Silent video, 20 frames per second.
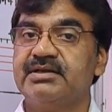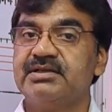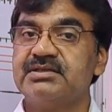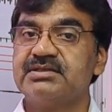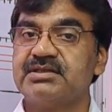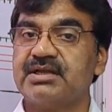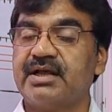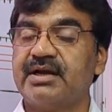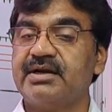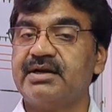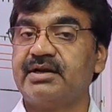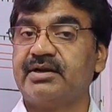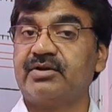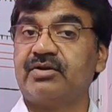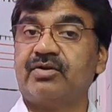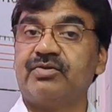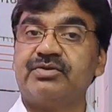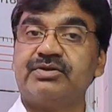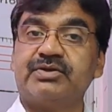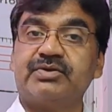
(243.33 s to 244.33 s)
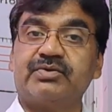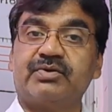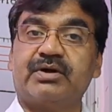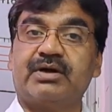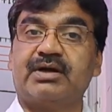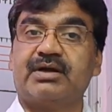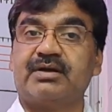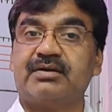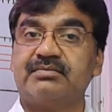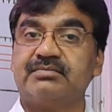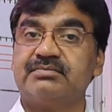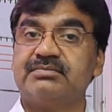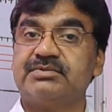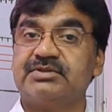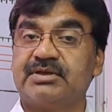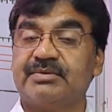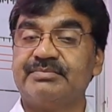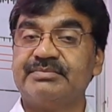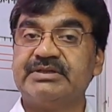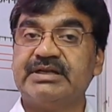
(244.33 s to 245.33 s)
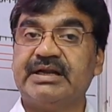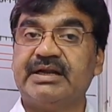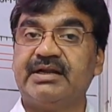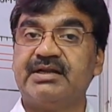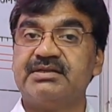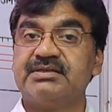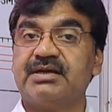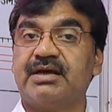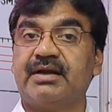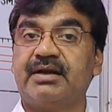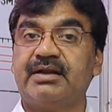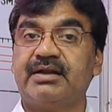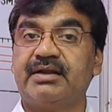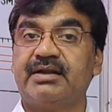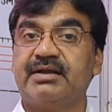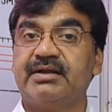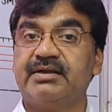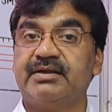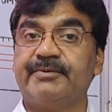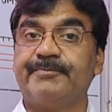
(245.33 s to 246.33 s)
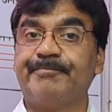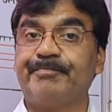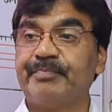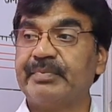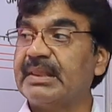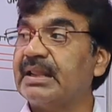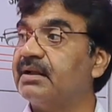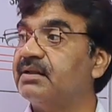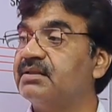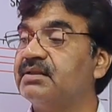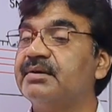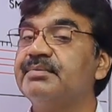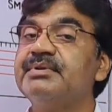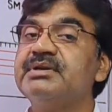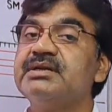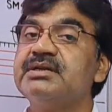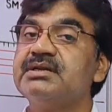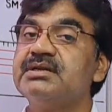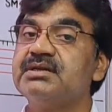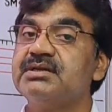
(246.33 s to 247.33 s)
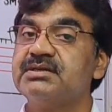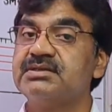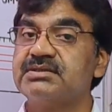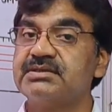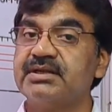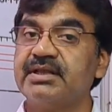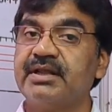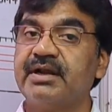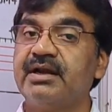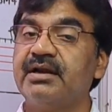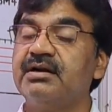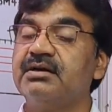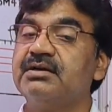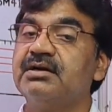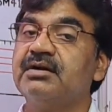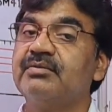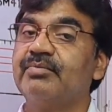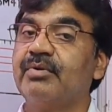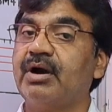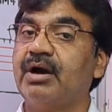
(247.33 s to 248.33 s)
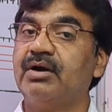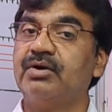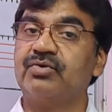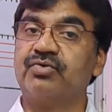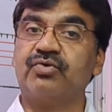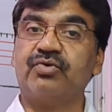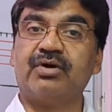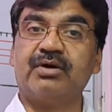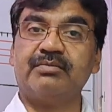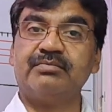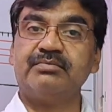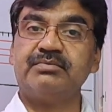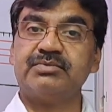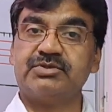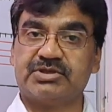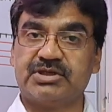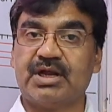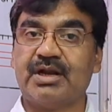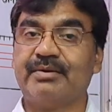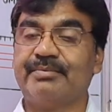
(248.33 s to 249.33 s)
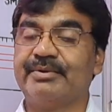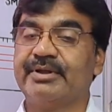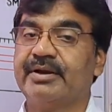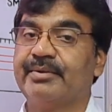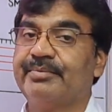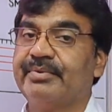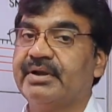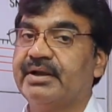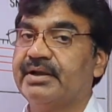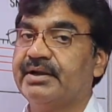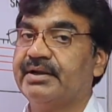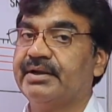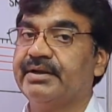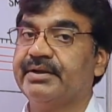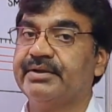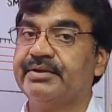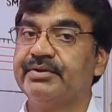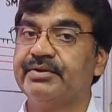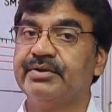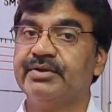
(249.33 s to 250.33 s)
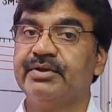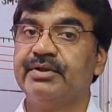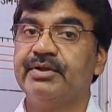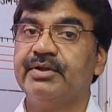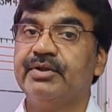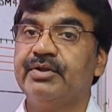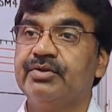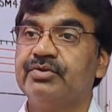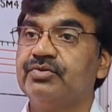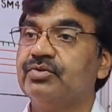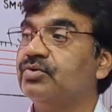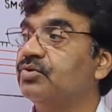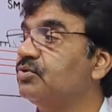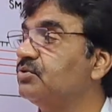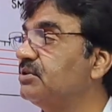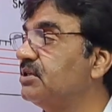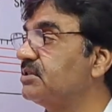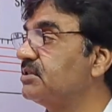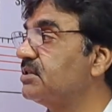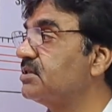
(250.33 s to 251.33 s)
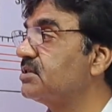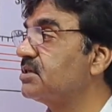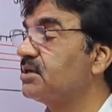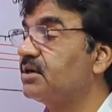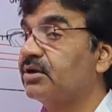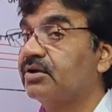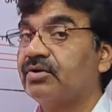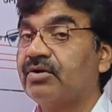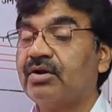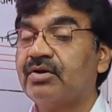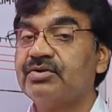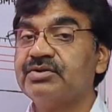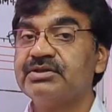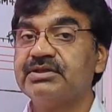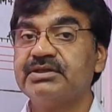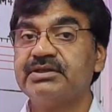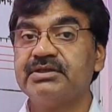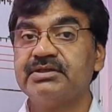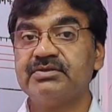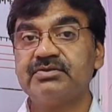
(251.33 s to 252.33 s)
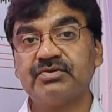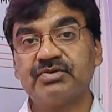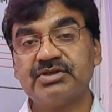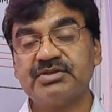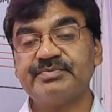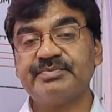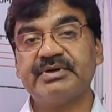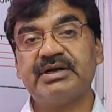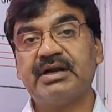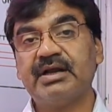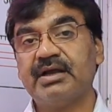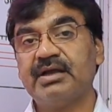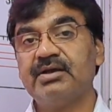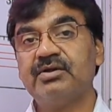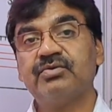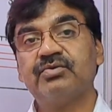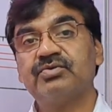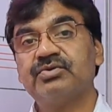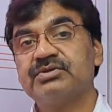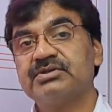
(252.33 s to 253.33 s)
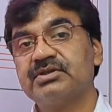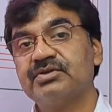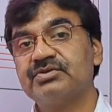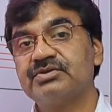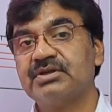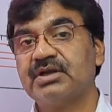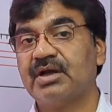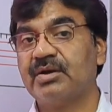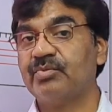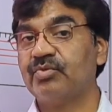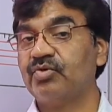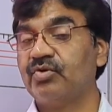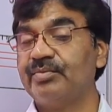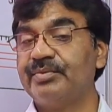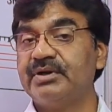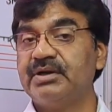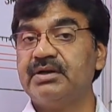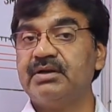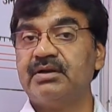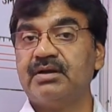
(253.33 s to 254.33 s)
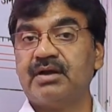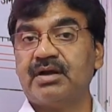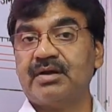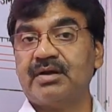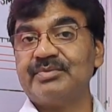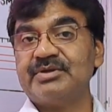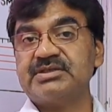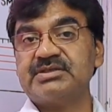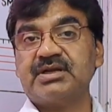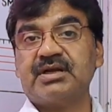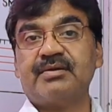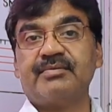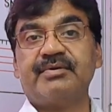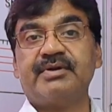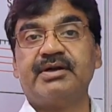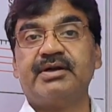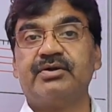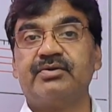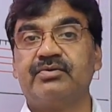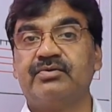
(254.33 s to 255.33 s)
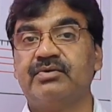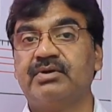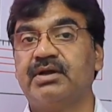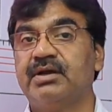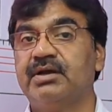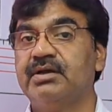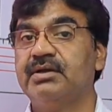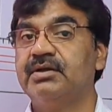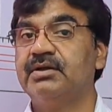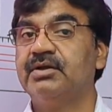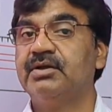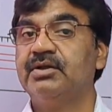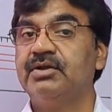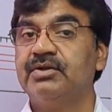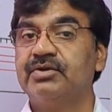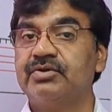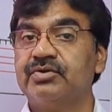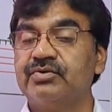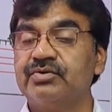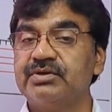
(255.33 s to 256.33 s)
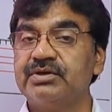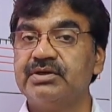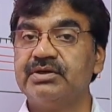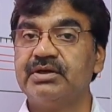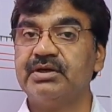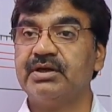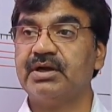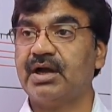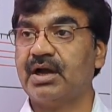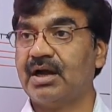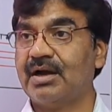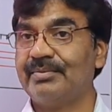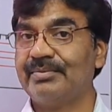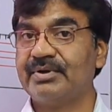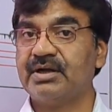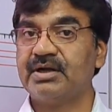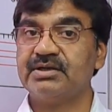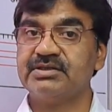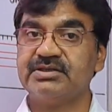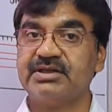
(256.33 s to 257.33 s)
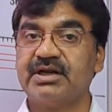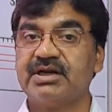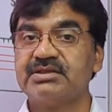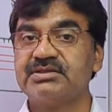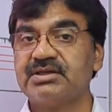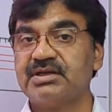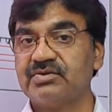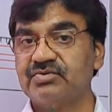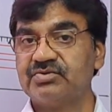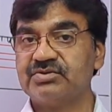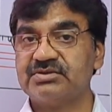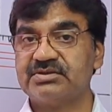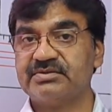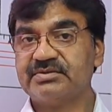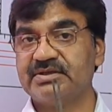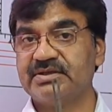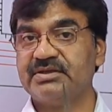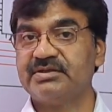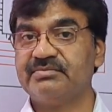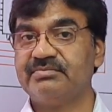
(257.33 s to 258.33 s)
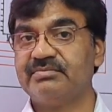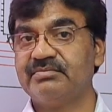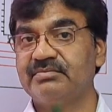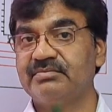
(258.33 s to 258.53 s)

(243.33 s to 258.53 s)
हैं इस सारी टेक्नोलॉजी को अगर हम समझेंगे जानेंगे तभी इससे रिलेटेड फॉल्ट को हम सॉल्व कर पाएंगे तो जैसे जैसे टेक्नोलॉजी की जो स्पीड है उसे उसे हमको भी हमेशा अपडेट होना है क्योंकि आपका ज़रा सा उससे